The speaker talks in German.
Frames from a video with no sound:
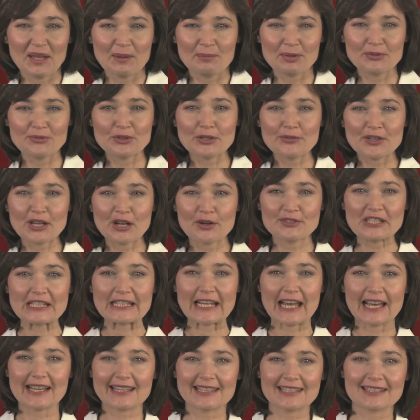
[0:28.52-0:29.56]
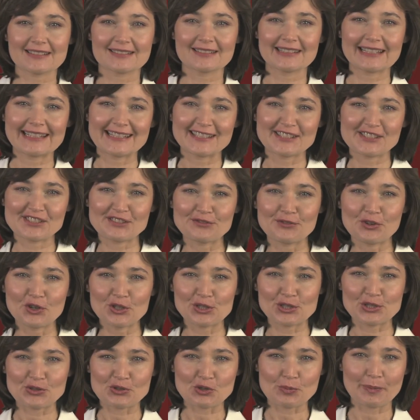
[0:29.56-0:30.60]
Bevor wir auf die Nachrichten der letzten
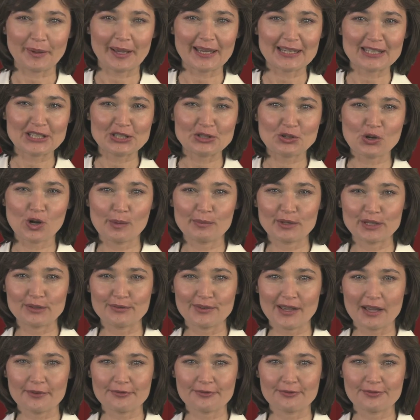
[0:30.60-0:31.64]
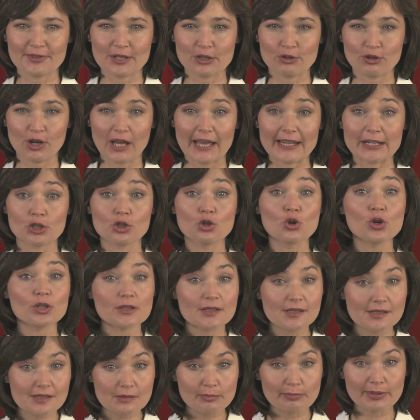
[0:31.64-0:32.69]
Wochen zu sprechen kommen, werfen wir noch einen
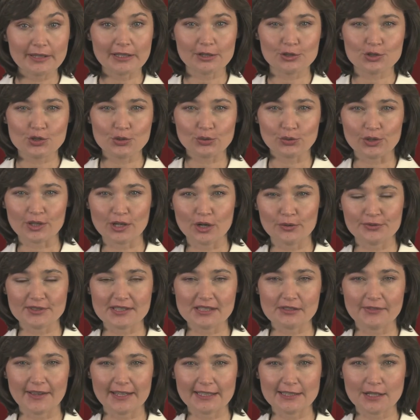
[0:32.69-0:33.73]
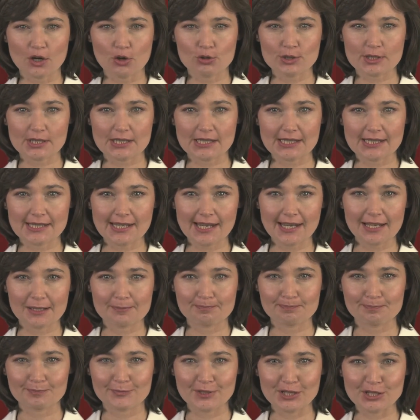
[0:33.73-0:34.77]
kurzen Blick zurück auf
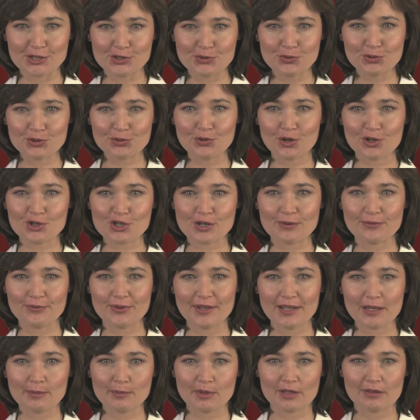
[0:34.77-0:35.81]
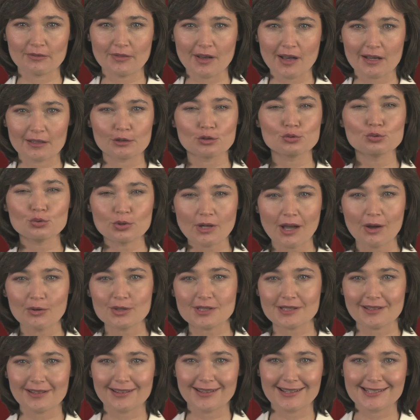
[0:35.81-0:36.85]
2010. Die süddeutschen Firmen waren gut
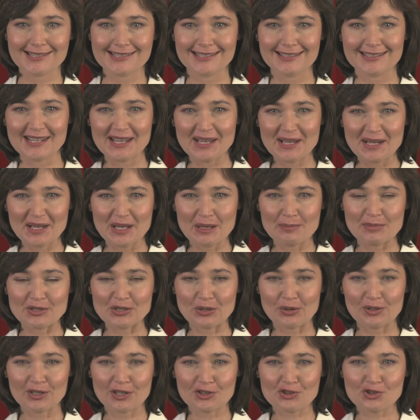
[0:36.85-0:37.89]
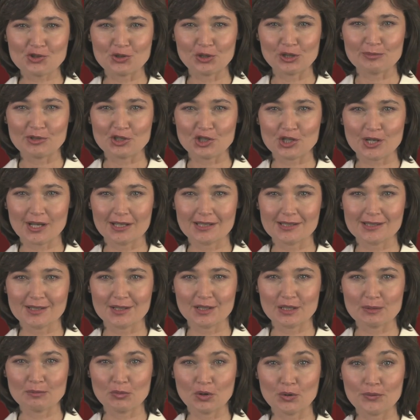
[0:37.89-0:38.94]
ausgelastet, besonders stürmisch hat
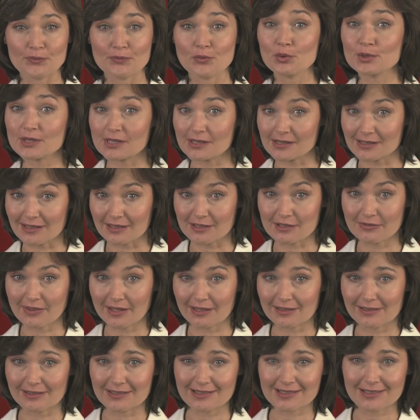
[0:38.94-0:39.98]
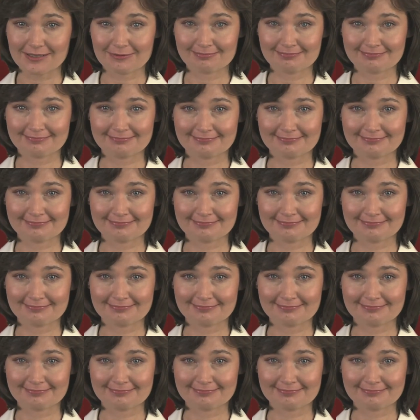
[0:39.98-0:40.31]
sich Morphosis entwickelt.